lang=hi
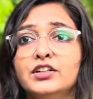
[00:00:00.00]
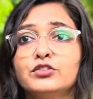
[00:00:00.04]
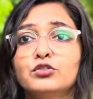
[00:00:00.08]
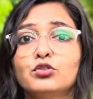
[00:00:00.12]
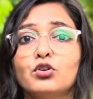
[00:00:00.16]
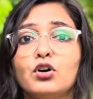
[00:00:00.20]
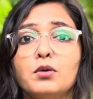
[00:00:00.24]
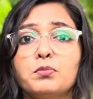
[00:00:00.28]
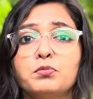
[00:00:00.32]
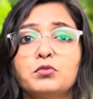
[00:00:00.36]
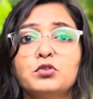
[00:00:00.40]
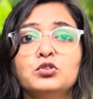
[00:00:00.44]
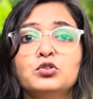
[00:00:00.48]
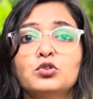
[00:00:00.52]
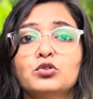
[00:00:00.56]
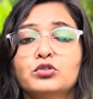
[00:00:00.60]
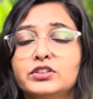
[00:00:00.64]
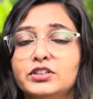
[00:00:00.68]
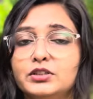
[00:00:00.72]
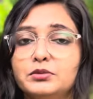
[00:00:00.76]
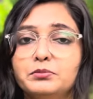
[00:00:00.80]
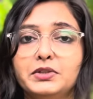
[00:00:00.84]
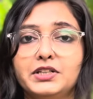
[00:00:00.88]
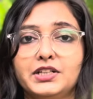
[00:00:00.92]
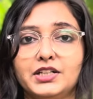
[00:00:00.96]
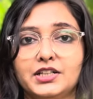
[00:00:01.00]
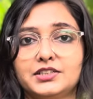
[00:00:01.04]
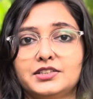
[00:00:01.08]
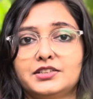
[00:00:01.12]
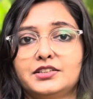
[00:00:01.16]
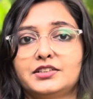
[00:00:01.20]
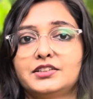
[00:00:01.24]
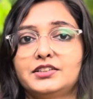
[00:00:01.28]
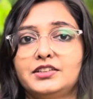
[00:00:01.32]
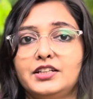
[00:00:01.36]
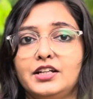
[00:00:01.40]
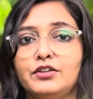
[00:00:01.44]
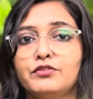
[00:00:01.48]
तो आपको दो दिन भी लग
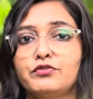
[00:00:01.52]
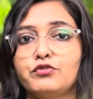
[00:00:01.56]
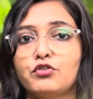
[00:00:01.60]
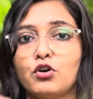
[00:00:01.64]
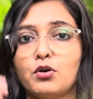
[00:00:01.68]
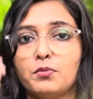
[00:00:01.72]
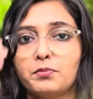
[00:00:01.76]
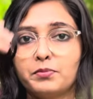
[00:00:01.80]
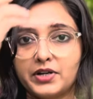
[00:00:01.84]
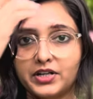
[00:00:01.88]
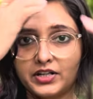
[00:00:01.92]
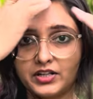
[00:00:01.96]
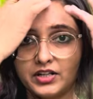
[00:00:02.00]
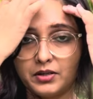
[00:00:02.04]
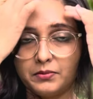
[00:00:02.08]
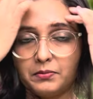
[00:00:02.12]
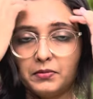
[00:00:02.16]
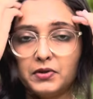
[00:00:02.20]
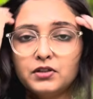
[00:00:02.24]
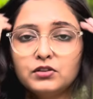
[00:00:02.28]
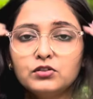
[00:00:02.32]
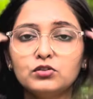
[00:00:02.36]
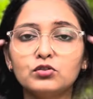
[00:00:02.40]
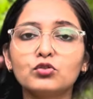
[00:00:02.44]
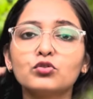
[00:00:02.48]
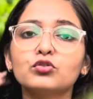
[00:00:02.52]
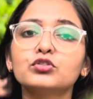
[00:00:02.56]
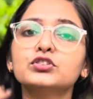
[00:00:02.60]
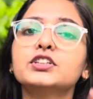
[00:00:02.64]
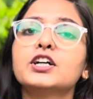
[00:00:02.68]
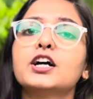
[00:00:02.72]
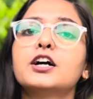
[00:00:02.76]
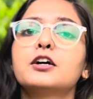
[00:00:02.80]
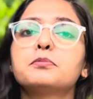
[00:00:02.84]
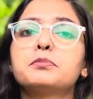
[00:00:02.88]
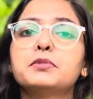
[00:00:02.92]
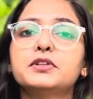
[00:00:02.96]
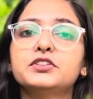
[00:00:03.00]
सकते हैं फॉर्म भरने में तो
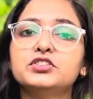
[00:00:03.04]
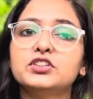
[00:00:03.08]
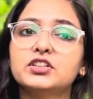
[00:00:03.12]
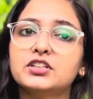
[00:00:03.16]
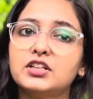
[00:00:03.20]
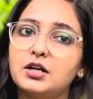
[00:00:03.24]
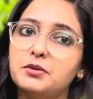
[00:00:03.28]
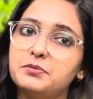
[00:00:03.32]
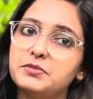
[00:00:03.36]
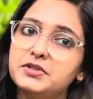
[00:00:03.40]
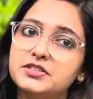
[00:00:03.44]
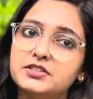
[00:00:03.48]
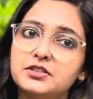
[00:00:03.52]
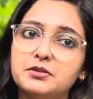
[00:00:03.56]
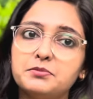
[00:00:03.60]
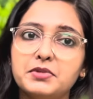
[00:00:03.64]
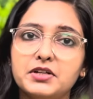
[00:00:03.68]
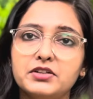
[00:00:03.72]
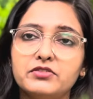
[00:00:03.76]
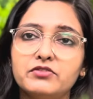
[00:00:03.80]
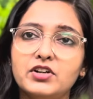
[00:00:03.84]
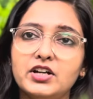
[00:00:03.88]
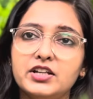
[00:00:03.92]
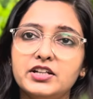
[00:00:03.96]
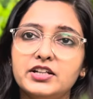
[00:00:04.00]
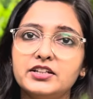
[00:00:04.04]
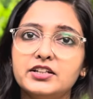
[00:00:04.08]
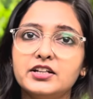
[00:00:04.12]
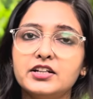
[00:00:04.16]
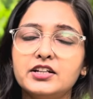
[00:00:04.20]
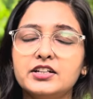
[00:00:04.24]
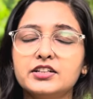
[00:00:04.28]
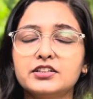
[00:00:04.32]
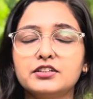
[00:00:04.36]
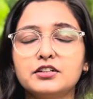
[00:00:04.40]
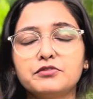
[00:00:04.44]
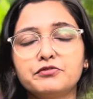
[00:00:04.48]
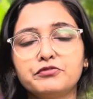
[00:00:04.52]
रोजगार पंजीयन अभी से बनवा लेना
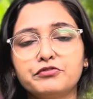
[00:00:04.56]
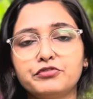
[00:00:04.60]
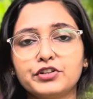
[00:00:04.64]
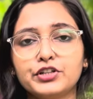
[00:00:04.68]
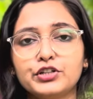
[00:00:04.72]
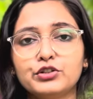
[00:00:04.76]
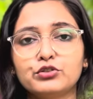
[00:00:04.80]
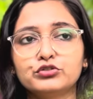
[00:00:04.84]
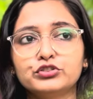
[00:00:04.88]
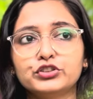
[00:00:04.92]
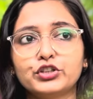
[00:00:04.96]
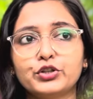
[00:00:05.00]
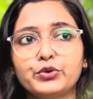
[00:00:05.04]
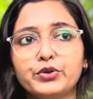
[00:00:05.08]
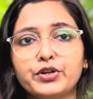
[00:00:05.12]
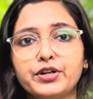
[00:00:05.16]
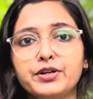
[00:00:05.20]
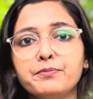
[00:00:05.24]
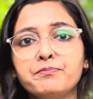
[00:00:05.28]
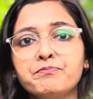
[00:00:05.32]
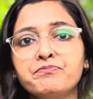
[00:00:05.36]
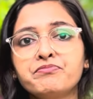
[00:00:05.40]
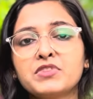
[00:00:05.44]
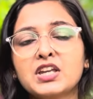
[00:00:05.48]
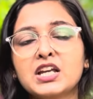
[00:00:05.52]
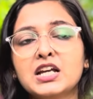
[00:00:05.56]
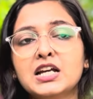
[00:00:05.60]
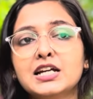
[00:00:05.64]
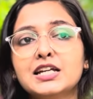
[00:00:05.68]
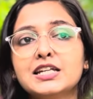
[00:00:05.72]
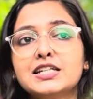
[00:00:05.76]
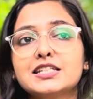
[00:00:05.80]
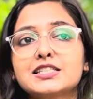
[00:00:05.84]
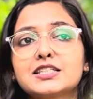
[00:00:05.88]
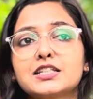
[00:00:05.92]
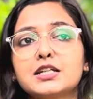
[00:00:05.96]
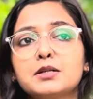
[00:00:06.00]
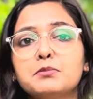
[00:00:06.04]
एकदम फ्री हो जाओगे
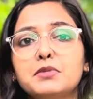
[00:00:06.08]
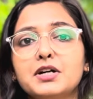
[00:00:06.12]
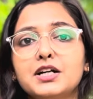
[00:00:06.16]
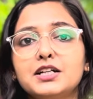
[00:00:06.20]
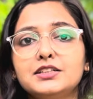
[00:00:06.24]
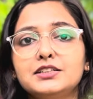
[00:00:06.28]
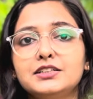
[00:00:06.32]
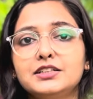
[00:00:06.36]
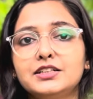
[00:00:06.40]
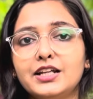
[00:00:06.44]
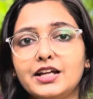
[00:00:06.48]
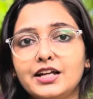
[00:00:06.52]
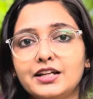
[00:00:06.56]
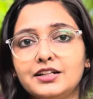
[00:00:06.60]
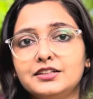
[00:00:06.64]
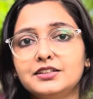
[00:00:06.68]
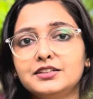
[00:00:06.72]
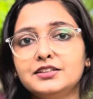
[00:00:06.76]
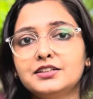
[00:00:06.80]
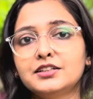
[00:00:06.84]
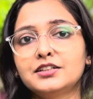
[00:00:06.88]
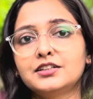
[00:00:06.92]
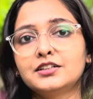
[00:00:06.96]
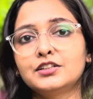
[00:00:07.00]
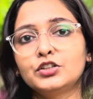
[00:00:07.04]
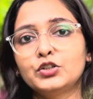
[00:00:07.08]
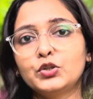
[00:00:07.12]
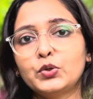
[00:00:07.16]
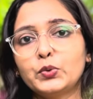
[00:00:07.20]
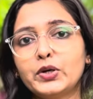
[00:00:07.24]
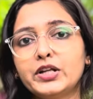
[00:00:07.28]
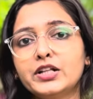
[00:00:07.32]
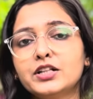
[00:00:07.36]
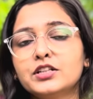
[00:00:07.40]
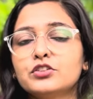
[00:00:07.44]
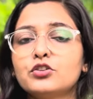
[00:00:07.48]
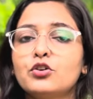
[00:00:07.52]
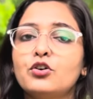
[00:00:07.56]
इसके बाद टेंथ
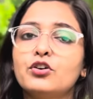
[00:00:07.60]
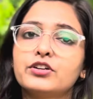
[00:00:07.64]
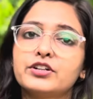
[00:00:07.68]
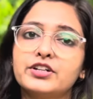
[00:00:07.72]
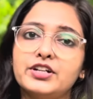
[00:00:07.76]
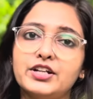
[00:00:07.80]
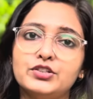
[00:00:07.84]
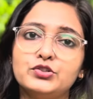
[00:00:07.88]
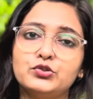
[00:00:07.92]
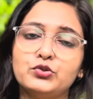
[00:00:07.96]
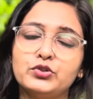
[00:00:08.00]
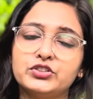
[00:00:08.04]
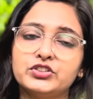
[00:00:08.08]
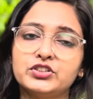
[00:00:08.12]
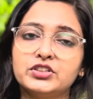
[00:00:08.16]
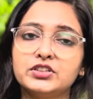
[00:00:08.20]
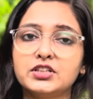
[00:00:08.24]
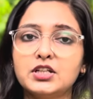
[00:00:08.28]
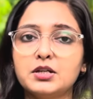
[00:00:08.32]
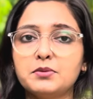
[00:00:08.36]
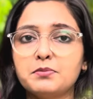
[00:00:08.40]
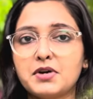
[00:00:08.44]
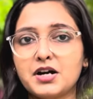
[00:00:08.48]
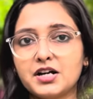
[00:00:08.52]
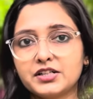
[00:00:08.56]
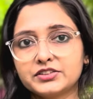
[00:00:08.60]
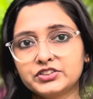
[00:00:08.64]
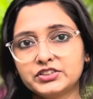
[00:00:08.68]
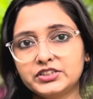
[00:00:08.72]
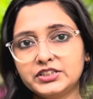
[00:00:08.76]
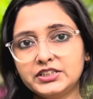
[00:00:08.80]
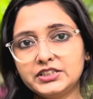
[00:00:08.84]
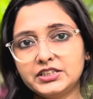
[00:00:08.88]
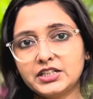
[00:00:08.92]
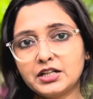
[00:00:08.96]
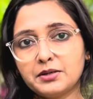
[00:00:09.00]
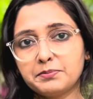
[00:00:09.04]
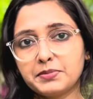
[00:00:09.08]
ट्वेल्थ और ग्रेजुएशन की
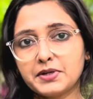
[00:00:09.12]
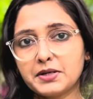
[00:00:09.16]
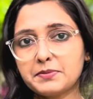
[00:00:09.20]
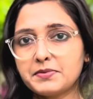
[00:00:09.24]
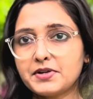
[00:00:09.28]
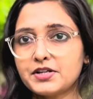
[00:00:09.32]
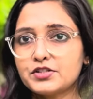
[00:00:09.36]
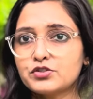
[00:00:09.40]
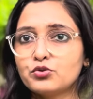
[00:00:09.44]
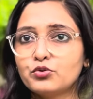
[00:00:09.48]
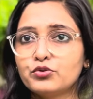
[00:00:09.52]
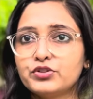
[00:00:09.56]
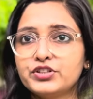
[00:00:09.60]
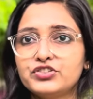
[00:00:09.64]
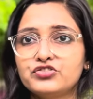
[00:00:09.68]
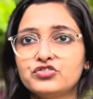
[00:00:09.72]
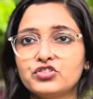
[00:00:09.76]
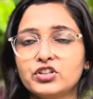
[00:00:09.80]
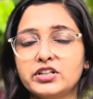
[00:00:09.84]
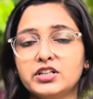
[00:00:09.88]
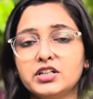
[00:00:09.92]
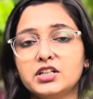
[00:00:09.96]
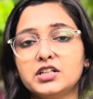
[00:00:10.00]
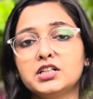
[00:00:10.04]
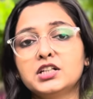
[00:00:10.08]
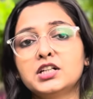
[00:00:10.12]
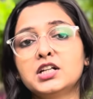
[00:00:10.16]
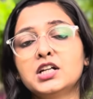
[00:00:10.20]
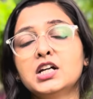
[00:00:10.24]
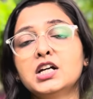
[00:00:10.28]
मार्कशीट आपके पास होनी चाहिए